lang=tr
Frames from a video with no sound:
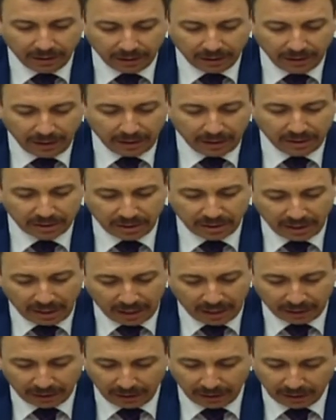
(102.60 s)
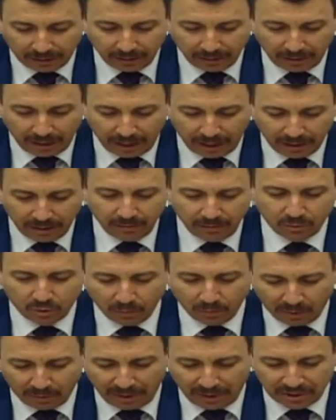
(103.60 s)
7 senelik iktidar
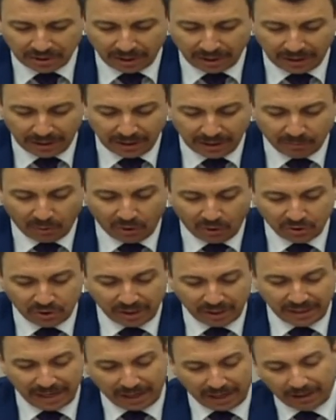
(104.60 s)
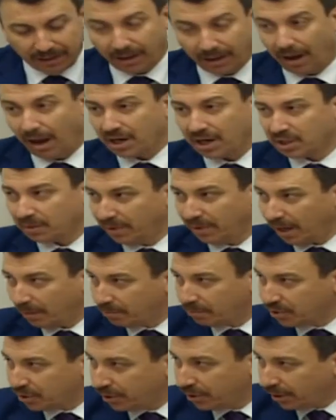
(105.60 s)
Cumhurbaşkanlığı boyunca ne kadar harcama
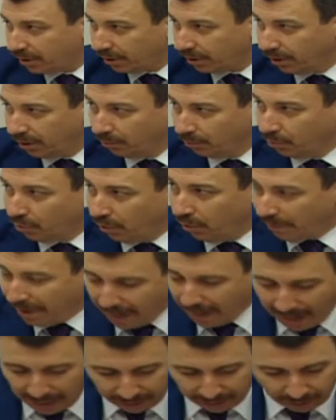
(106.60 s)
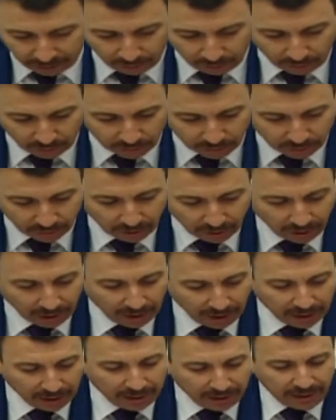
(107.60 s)
yapmıştır? Bunu merak ediyoruz.
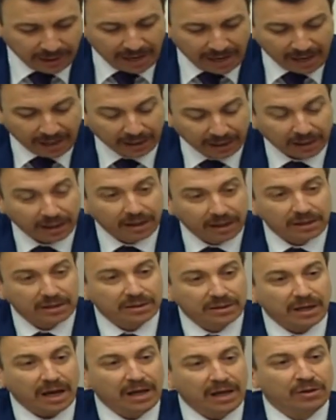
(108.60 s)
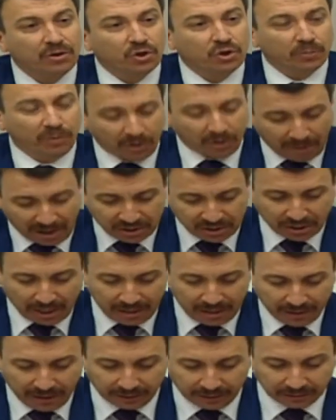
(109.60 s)
Yine Sayın
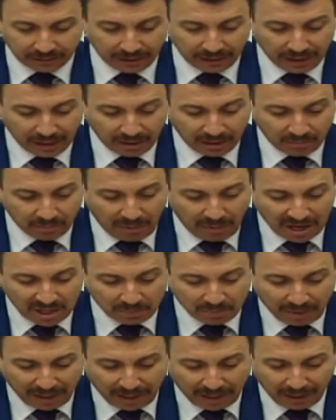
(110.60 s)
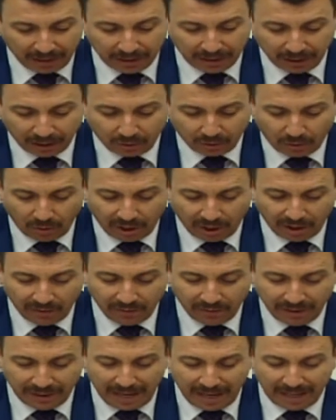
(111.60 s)
Cumhurbaşkanının Başbakanlık
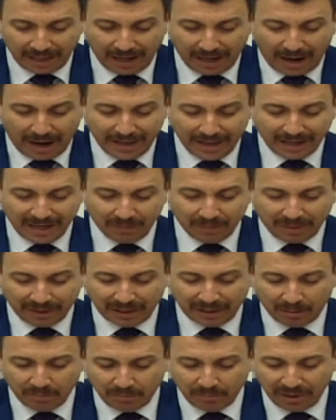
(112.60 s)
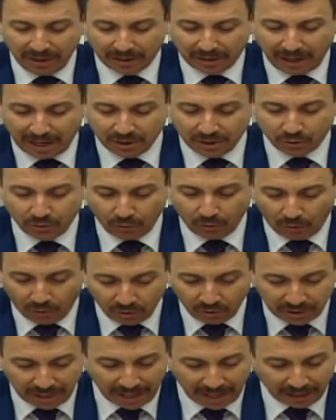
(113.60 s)
görevinden ayrılmadan birkaç gün
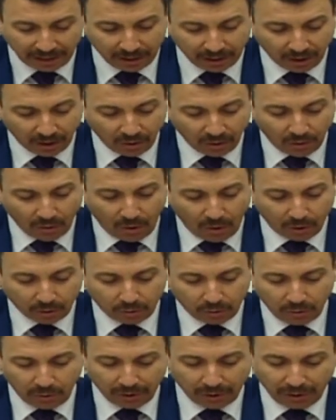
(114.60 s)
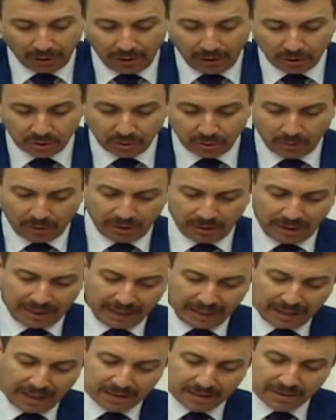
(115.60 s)
önce örtülük
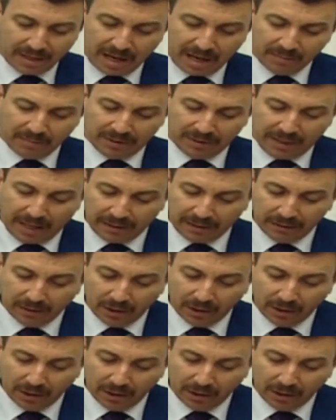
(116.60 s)
ödenek hesabından